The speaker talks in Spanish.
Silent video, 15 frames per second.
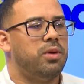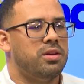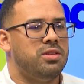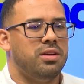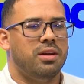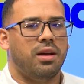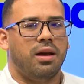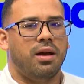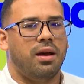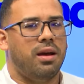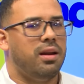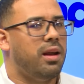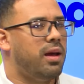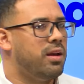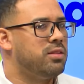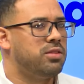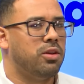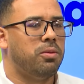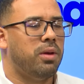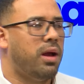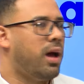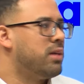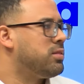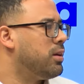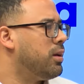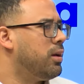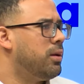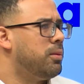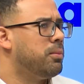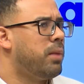chica en la NCAA
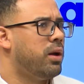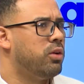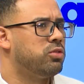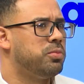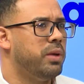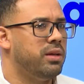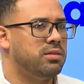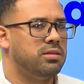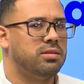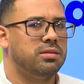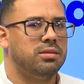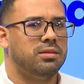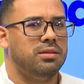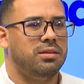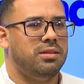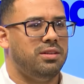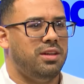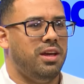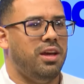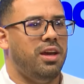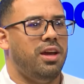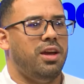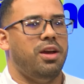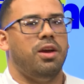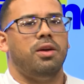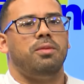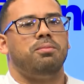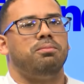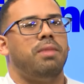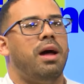hace varios meses
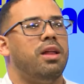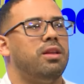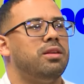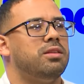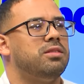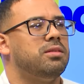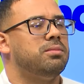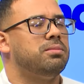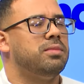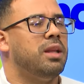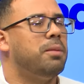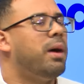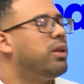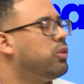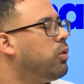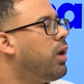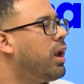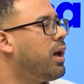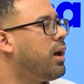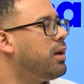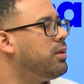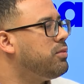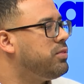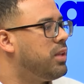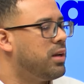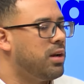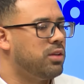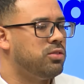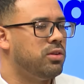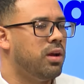que demandó a la
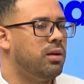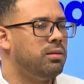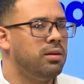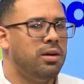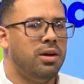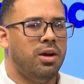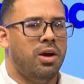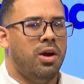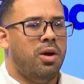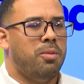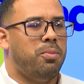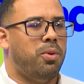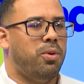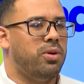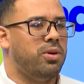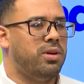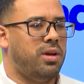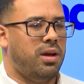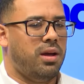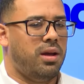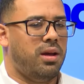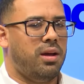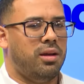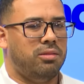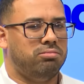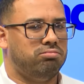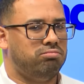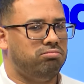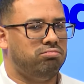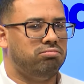internacional porque
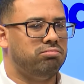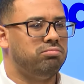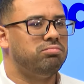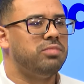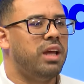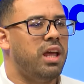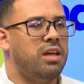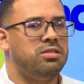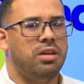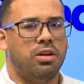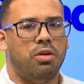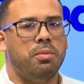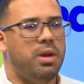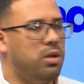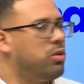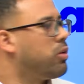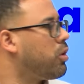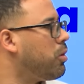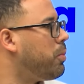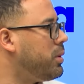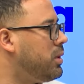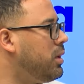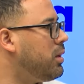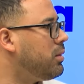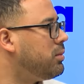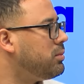ella decía, no, mira, yo quiero competir